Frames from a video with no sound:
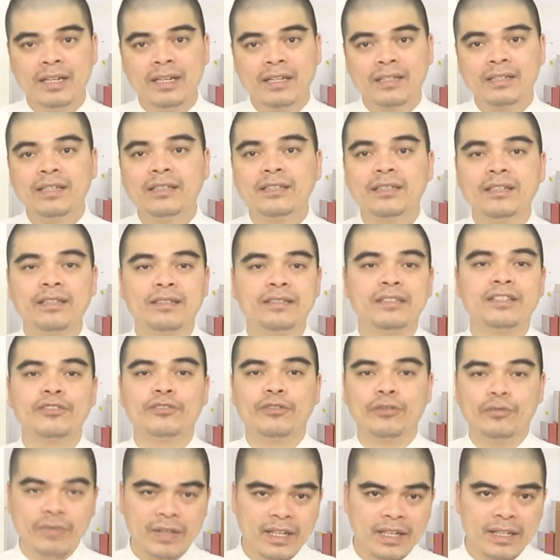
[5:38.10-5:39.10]
Nơi thờ tự
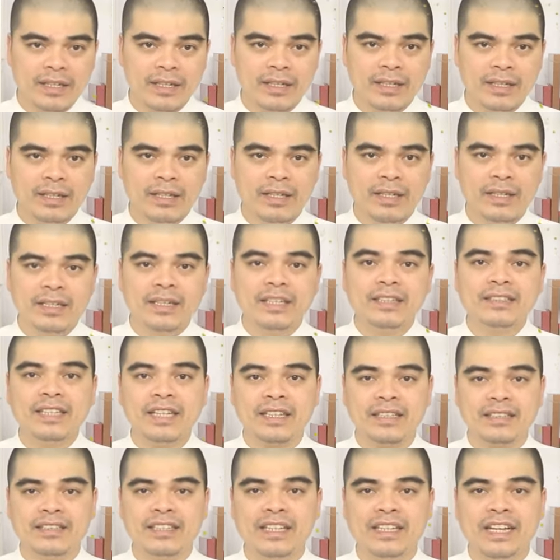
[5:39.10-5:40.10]
cũng vậy, nên
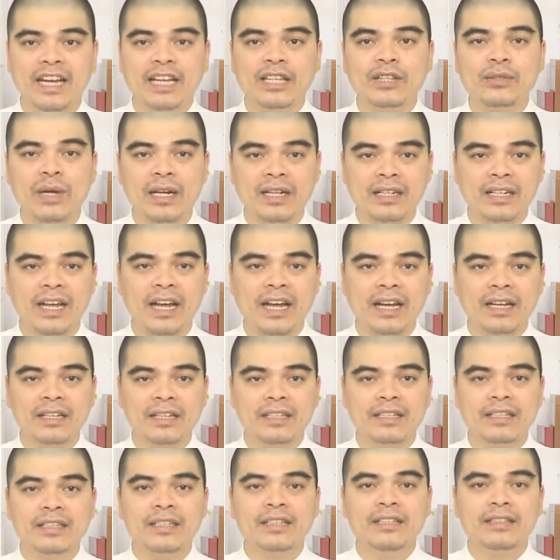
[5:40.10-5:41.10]
sạch sẽ, thoáng đãng,
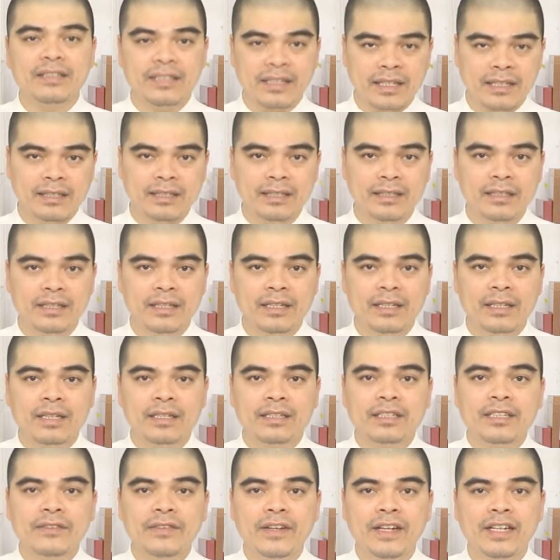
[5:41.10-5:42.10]
yên tĩnh.
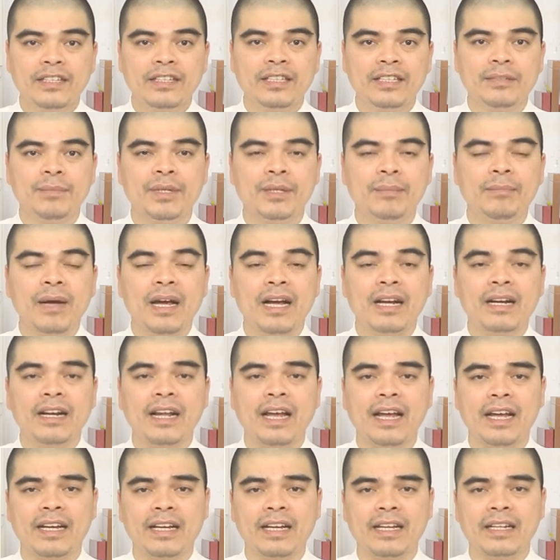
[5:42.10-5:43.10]
Như vậy thì mới mang
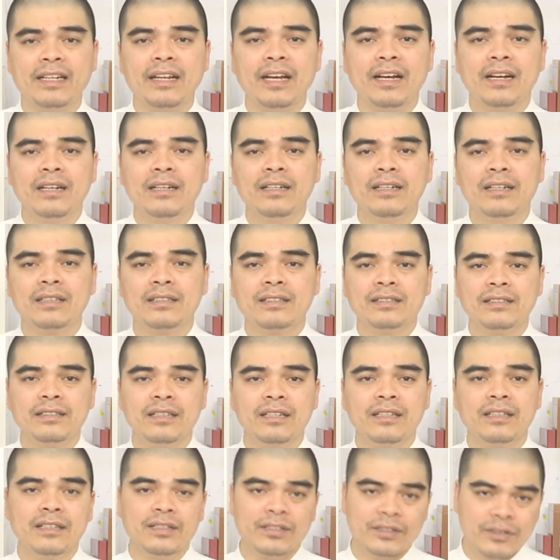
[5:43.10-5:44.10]
lại cái năng lượng
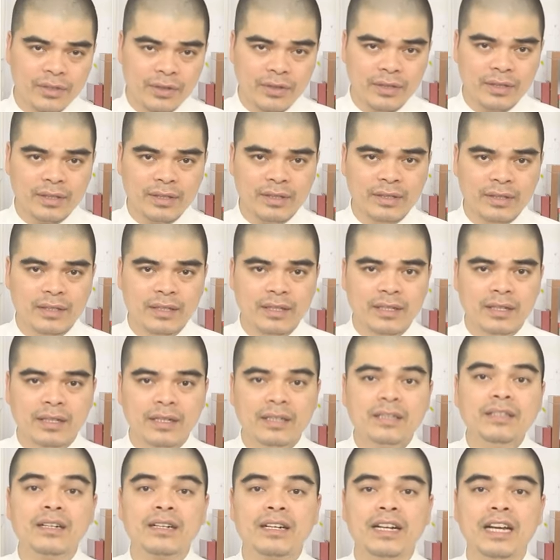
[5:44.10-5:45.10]
dương tốt.
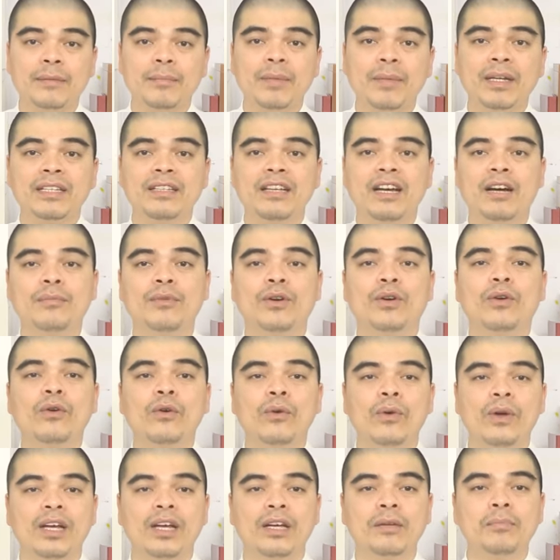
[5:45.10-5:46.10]
Ngược lại, ban thờ mà
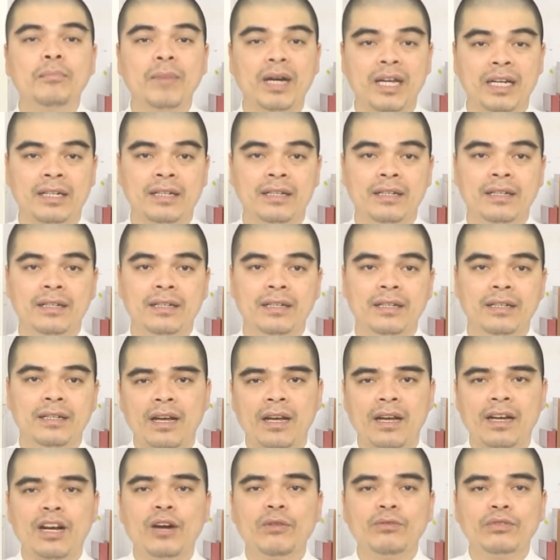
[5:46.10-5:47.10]
ô uế, bẩn,
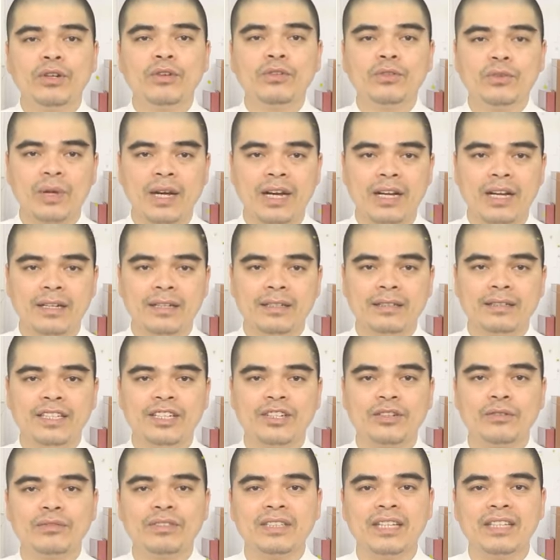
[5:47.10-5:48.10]
không thông thoáng
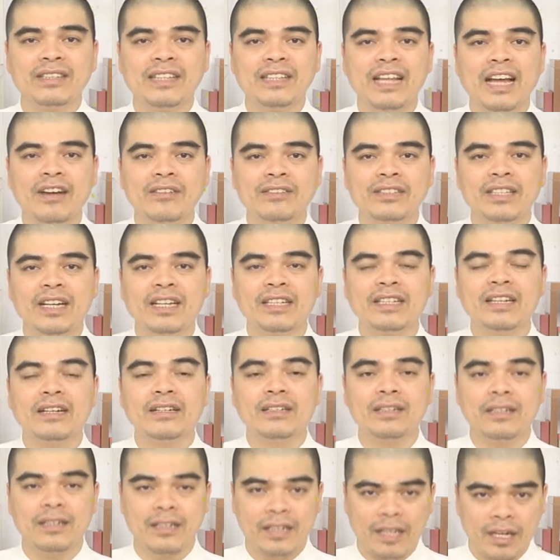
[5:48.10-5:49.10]
thì cũng sẽ tạo ra cái
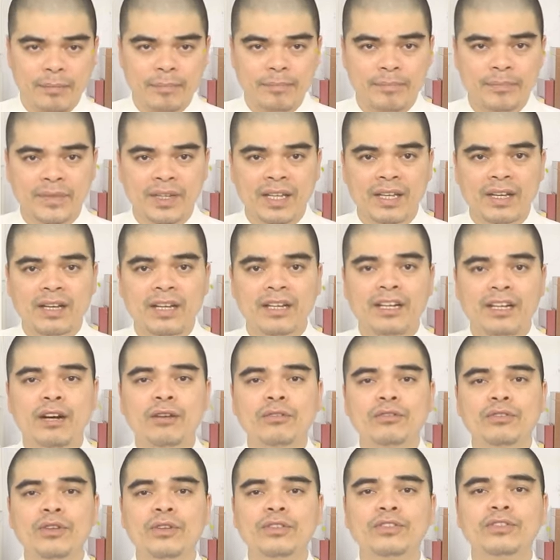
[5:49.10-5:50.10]
năng lượng âm
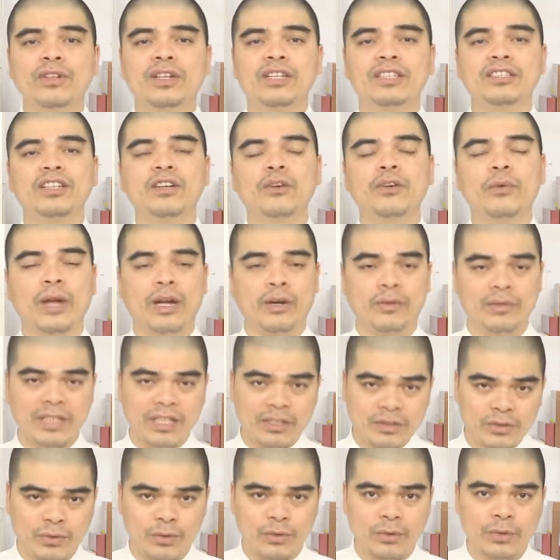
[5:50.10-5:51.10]
không tốt cho cái sức khỏe của
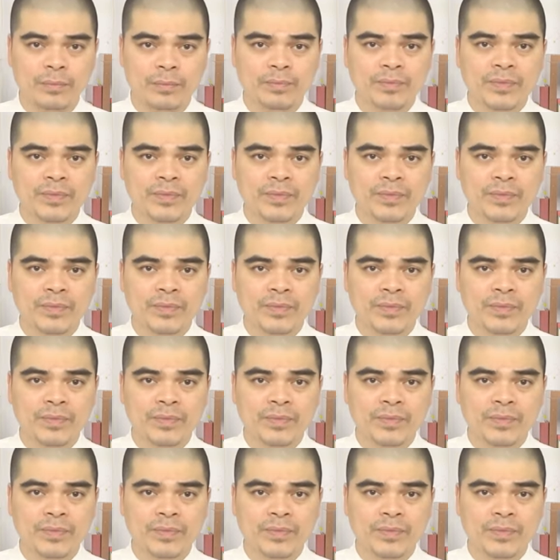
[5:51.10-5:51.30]
gia chủ.